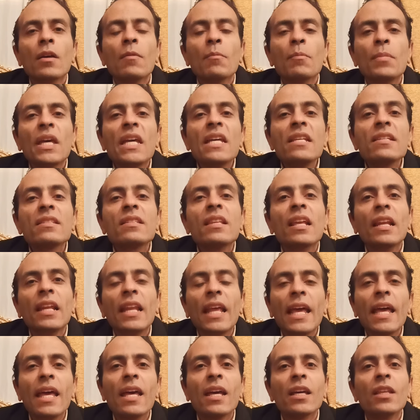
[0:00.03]
باذن
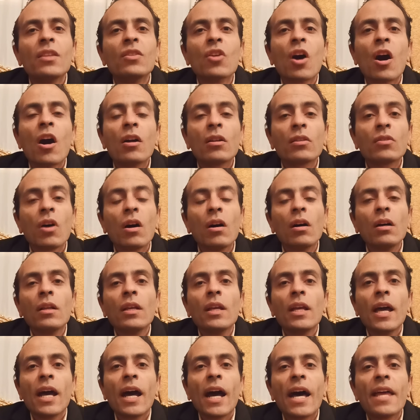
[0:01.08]
الله النهارده
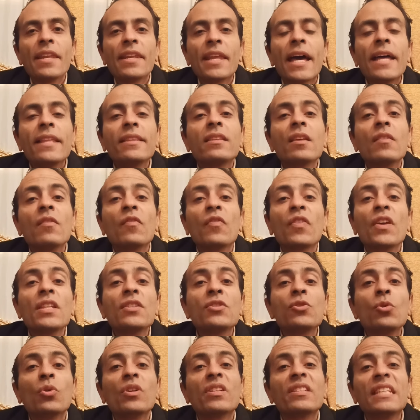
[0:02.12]
هنقدم
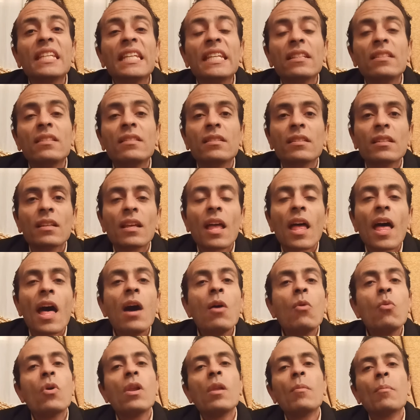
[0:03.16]
فيديو جديد
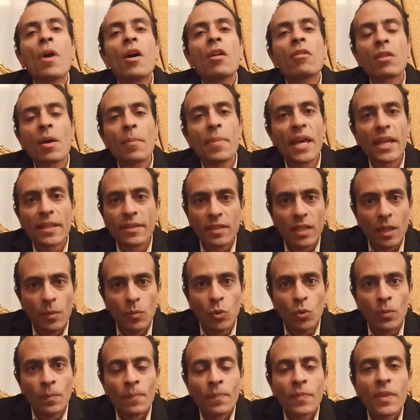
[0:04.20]
اول مره
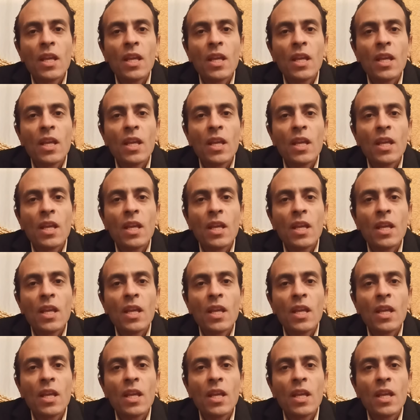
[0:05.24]
بقدمه